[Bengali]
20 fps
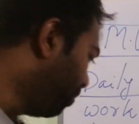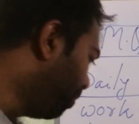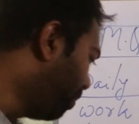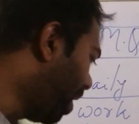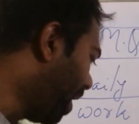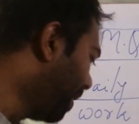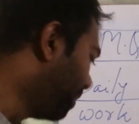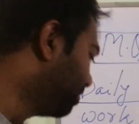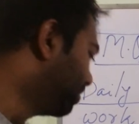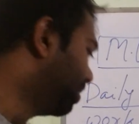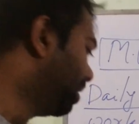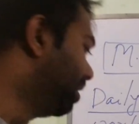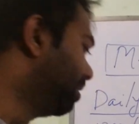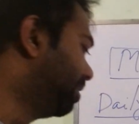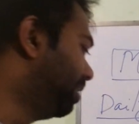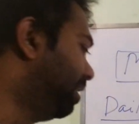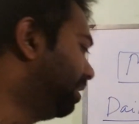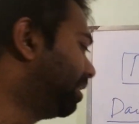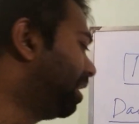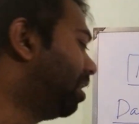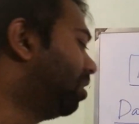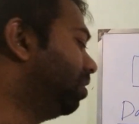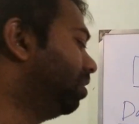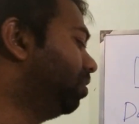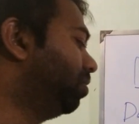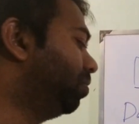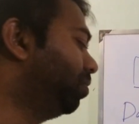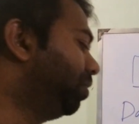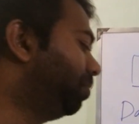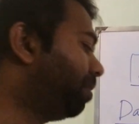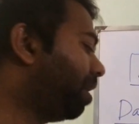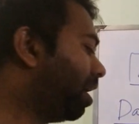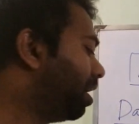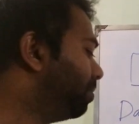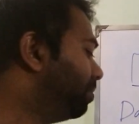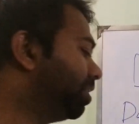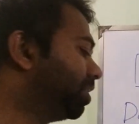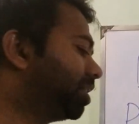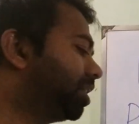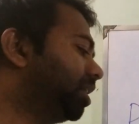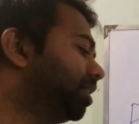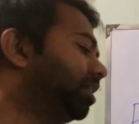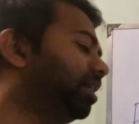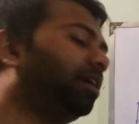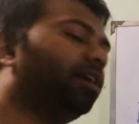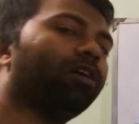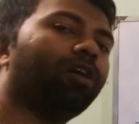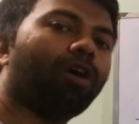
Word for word: ভার্ব থাকে তাহলে ওই ভার্বের সাথে